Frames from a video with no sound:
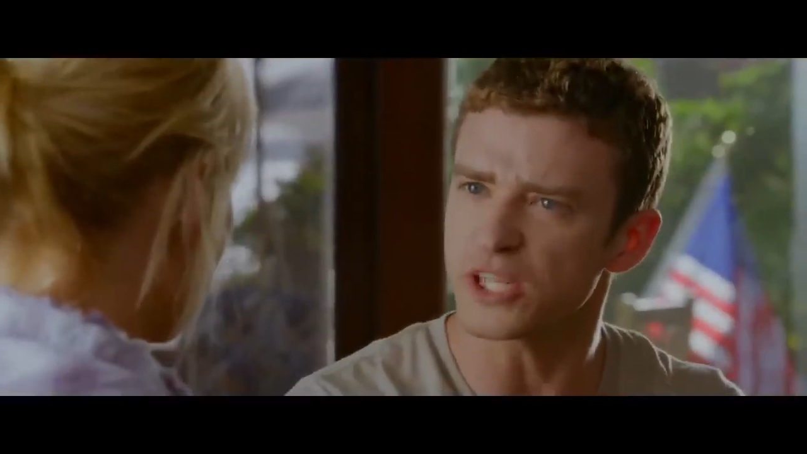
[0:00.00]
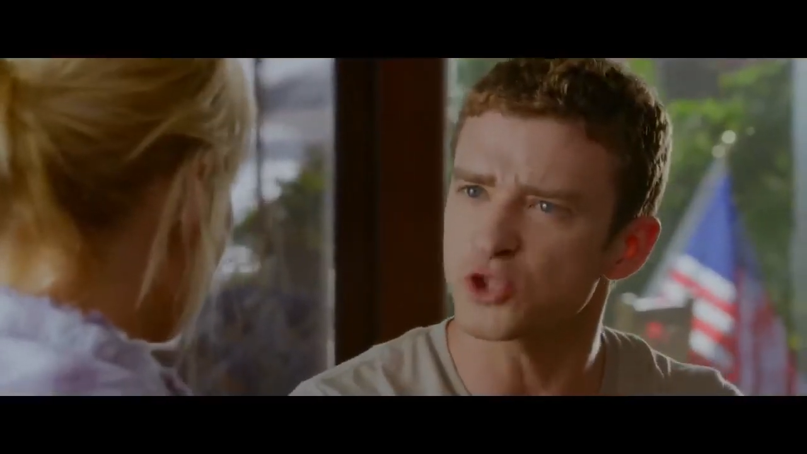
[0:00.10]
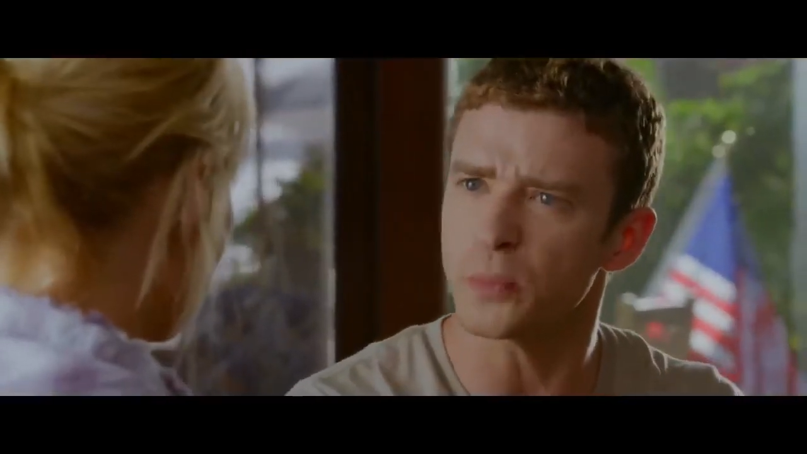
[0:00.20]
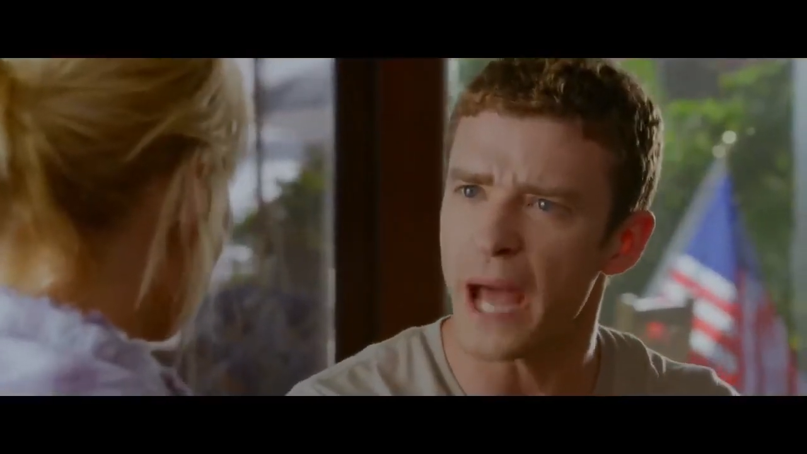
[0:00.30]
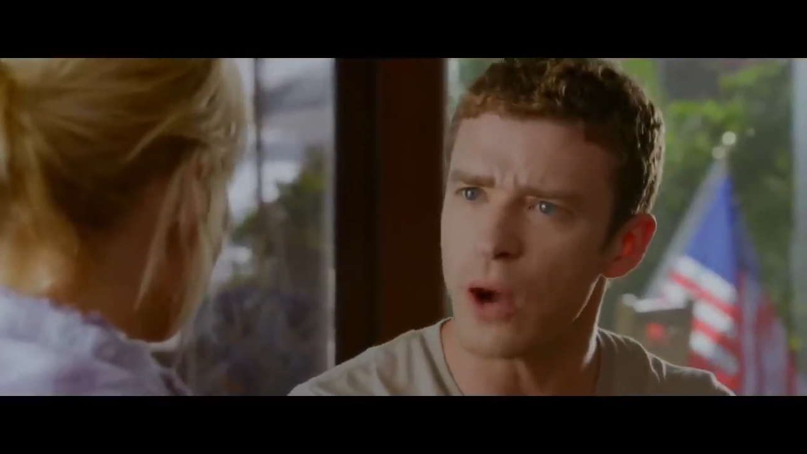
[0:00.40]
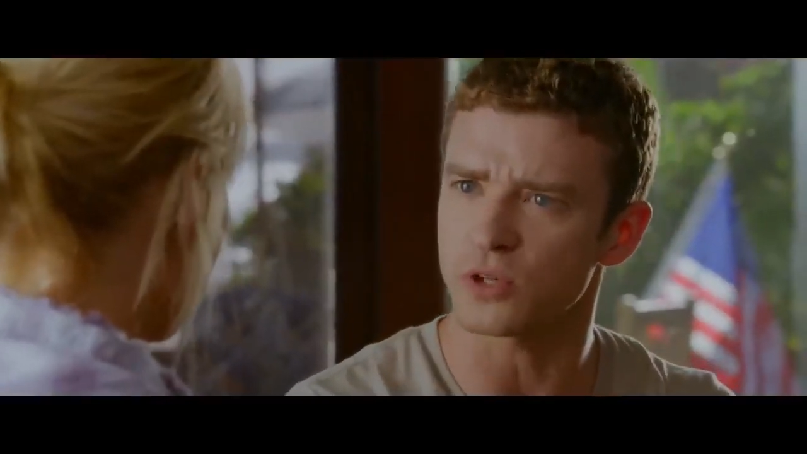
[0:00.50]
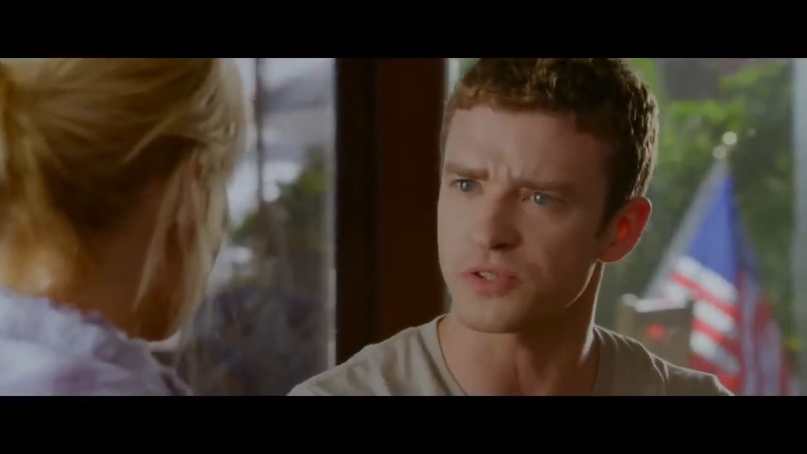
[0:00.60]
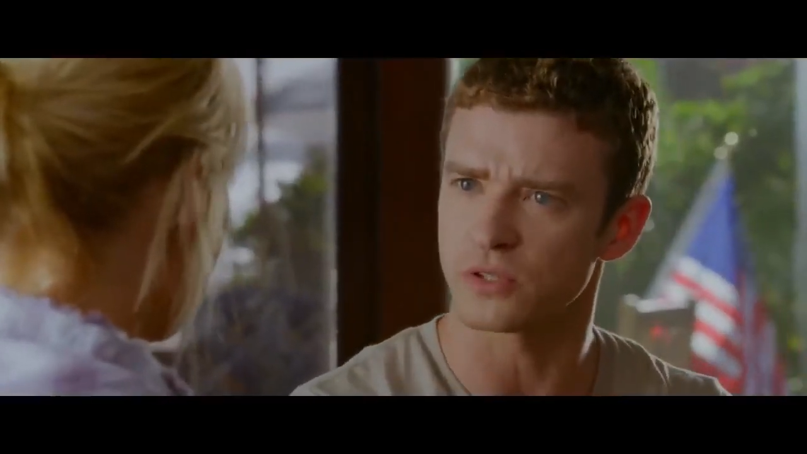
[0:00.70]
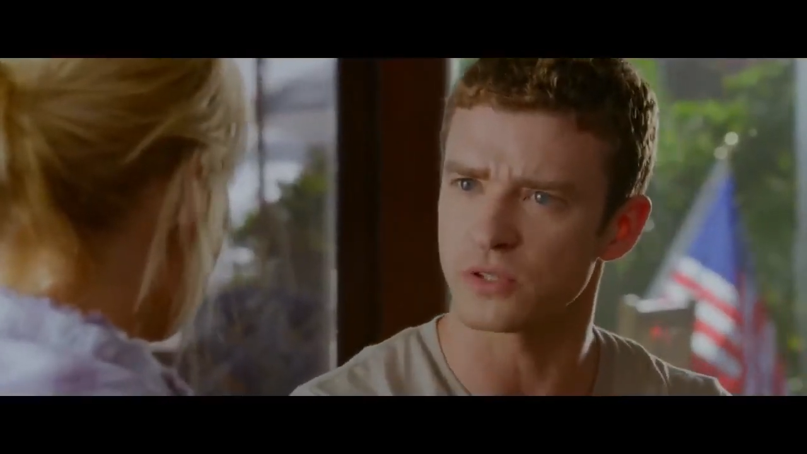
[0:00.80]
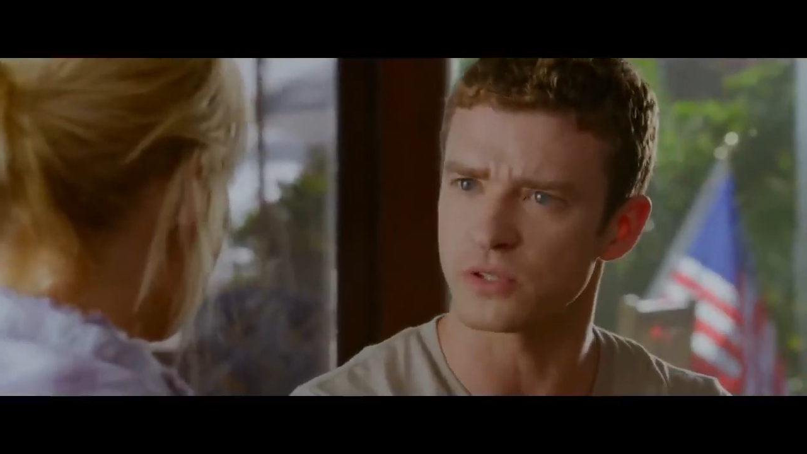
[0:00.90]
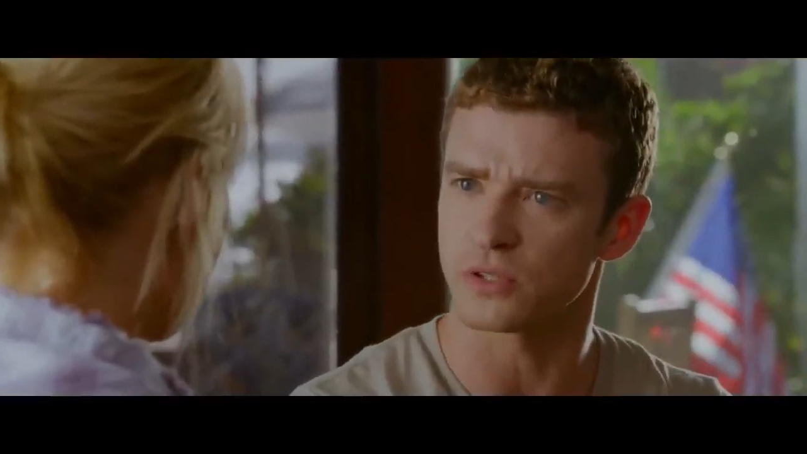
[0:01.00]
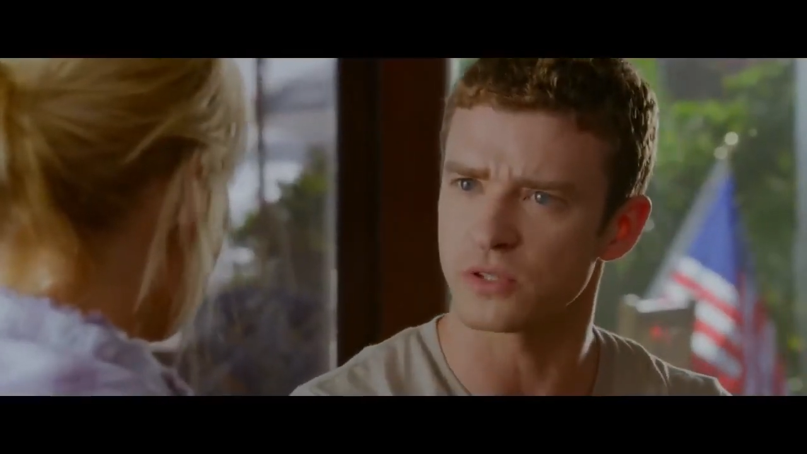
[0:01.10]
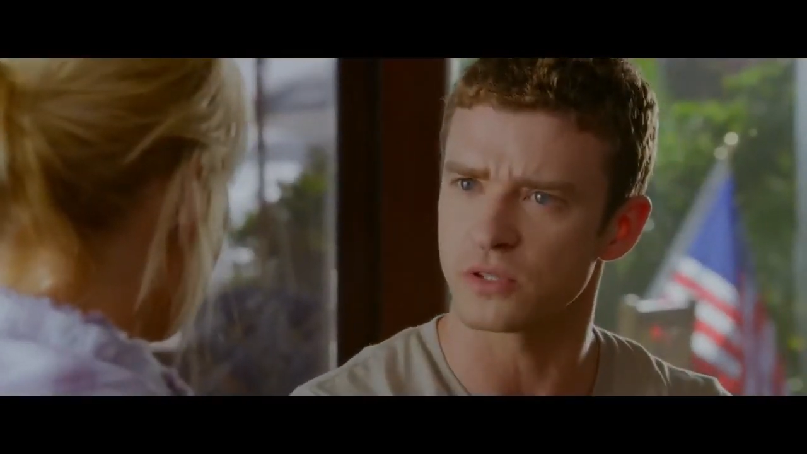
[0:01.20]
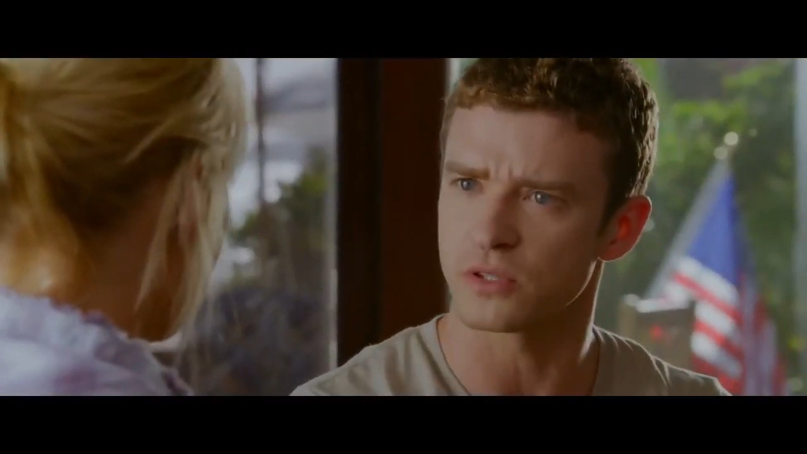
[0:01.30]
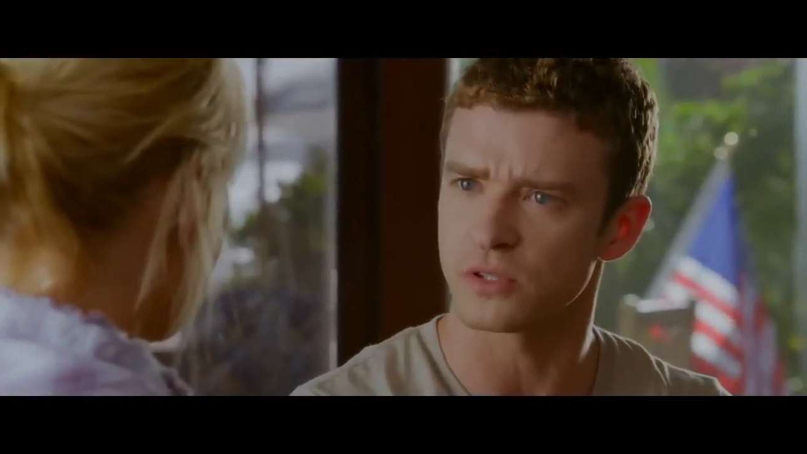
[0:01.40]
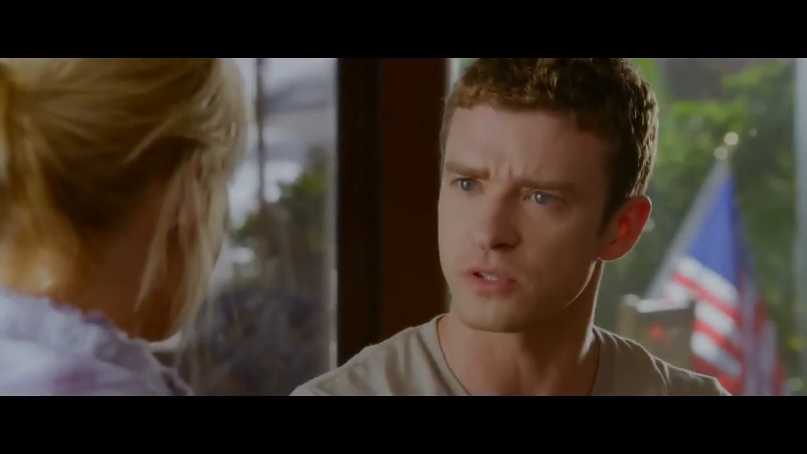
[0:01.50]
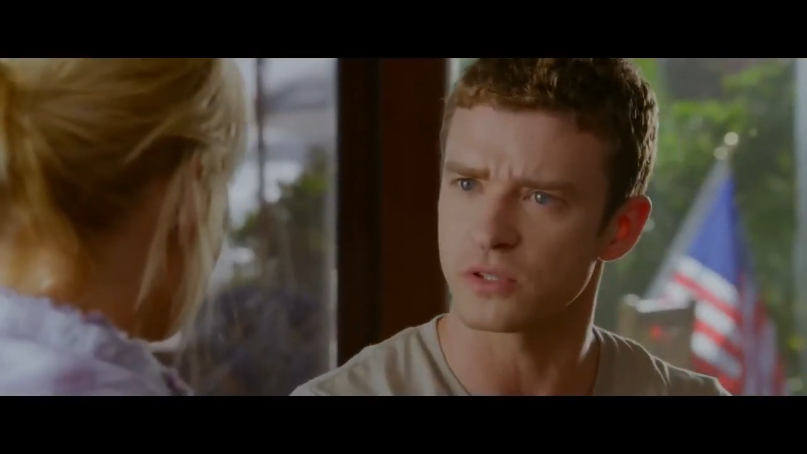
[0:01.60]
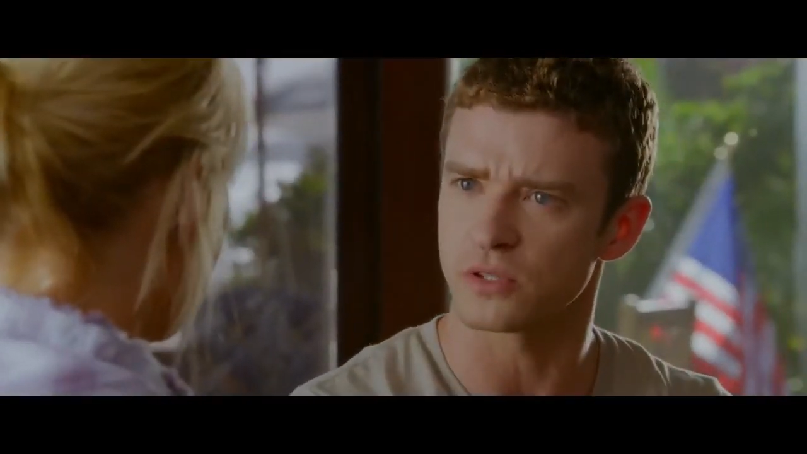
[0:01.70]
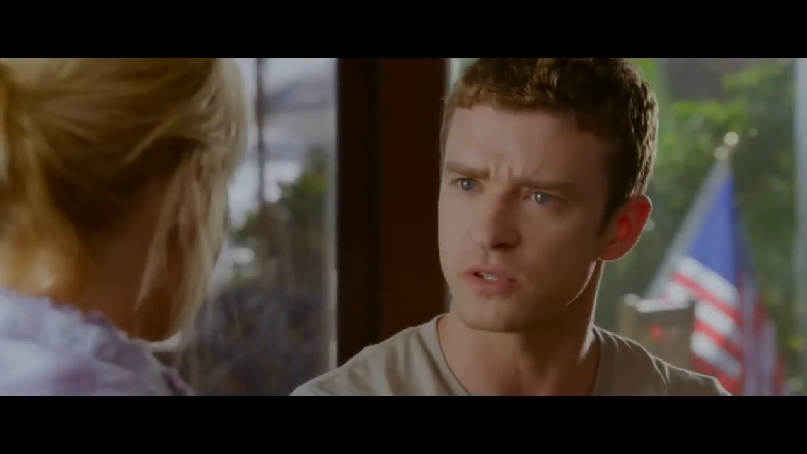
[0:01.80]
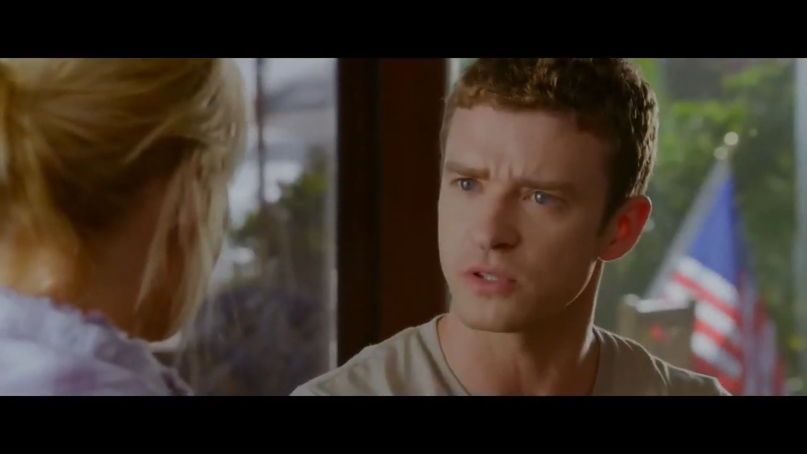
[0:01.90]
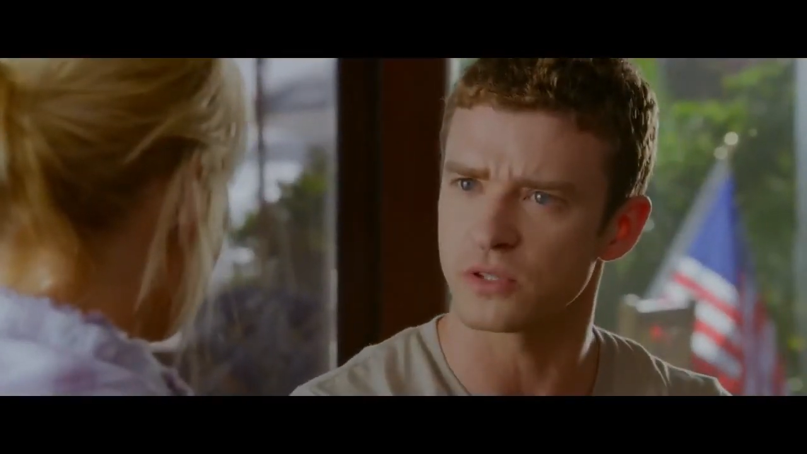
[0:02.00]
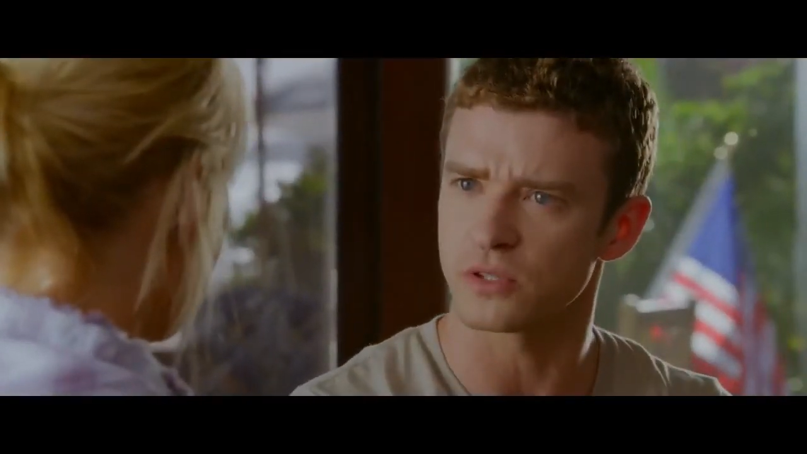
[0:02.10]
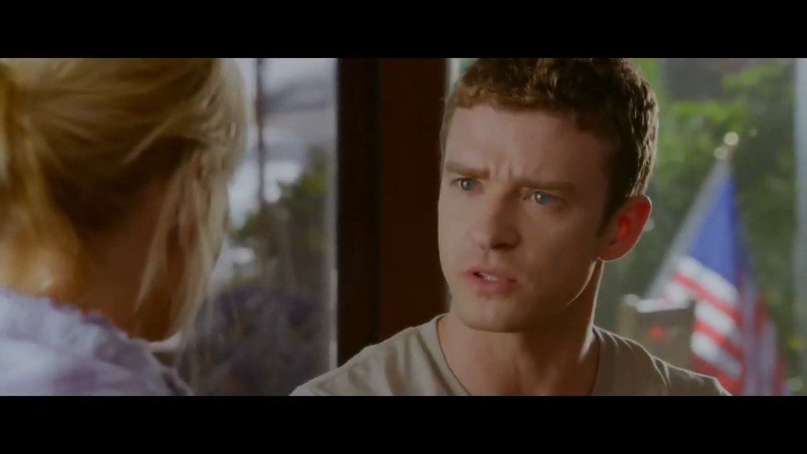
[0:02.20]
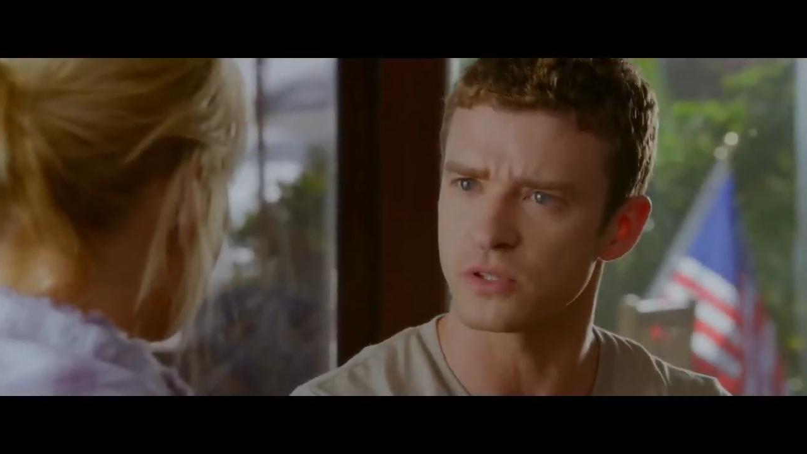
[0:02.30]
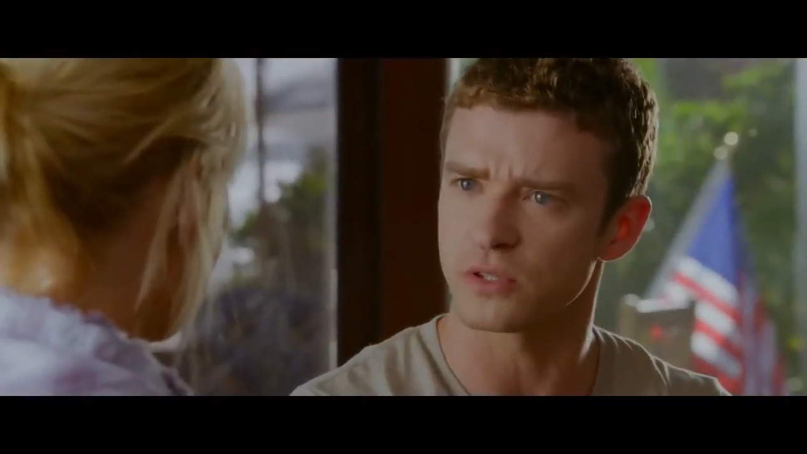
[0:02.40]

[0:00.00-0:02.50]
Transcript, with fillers: और वैसे भी वो बहुत ही ज़्यादा डैमेज